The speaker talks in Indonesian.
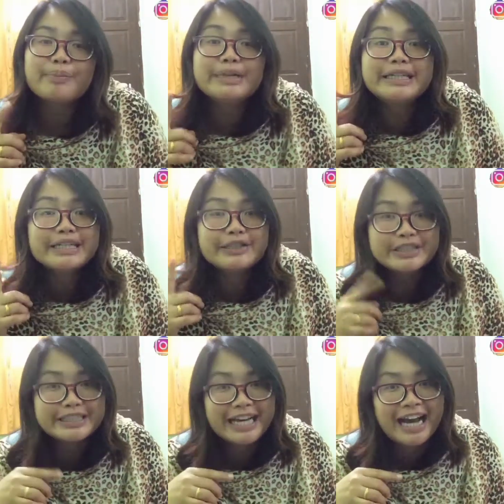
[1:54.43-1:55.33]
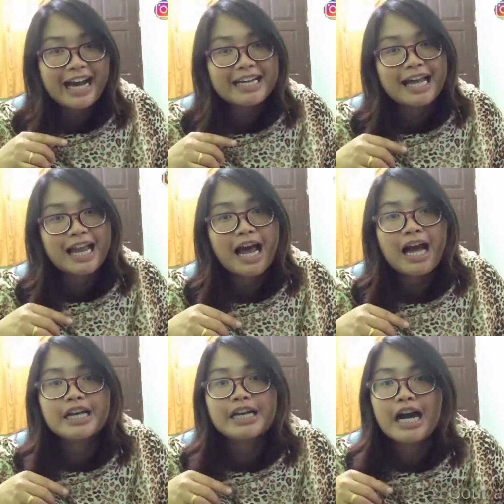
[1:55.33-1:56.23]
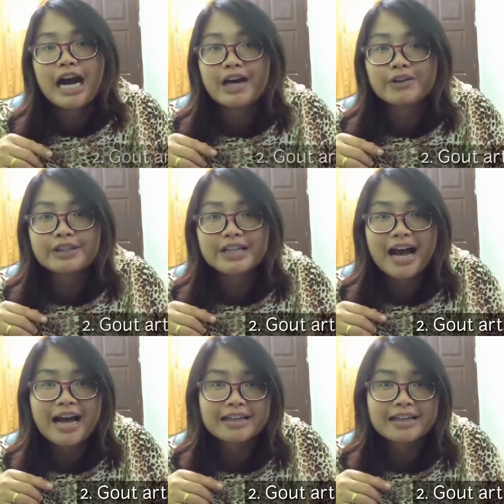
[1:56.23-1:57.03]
Berikutnya adalah gout.